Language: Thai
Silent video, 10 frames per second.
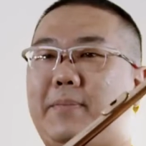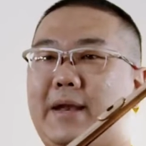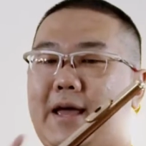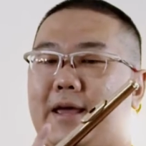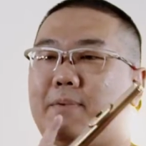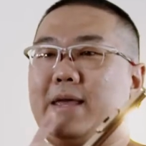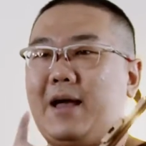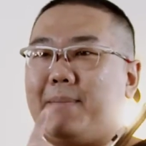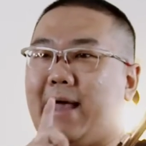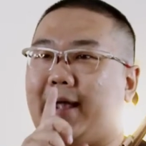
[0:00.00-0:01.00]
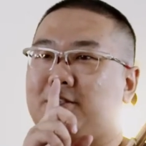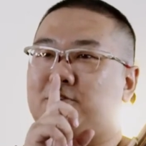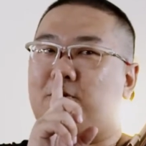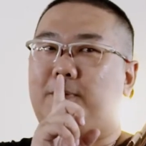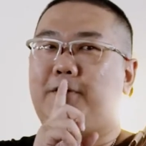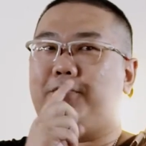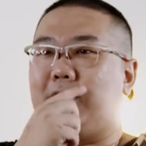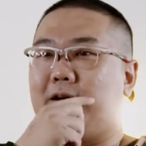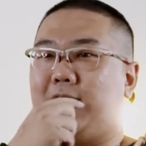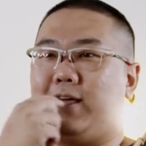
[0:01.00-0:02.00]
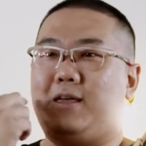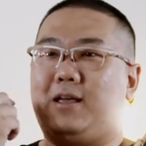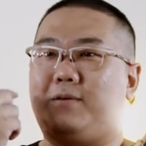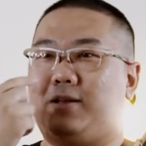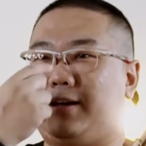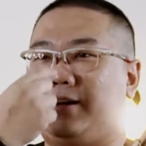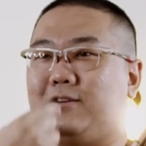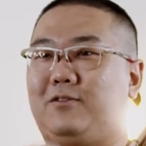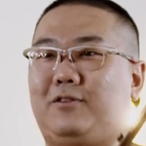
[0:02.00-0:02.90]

นไปได้ พยายามหากระจกเพื่อฝึกให้เกิด